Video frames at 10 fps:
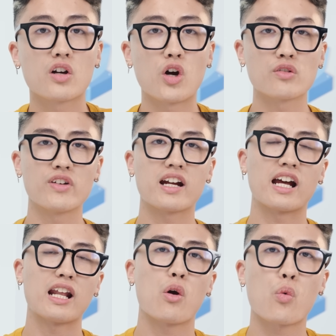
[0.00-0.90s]
còn về
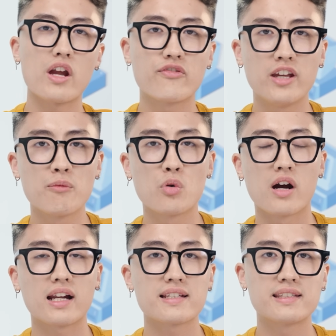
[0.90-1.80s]
khả năng quay phim
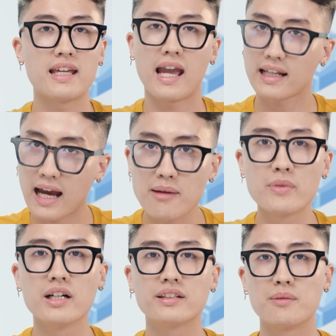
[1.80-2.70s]
của Galaxy
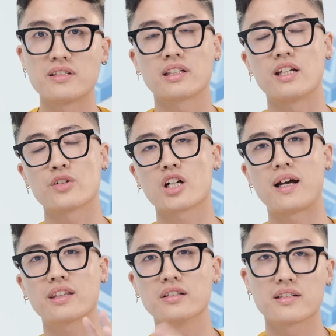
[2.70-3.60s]
S20 thì mình sẽ để cho các
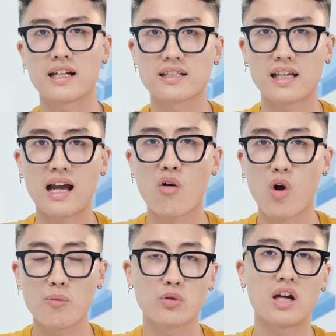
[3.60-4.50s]
bạn tự đánh giá
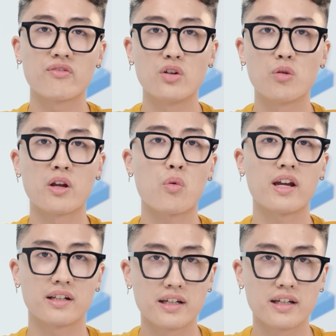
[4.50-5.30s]
qua một đoạn video mình quay ở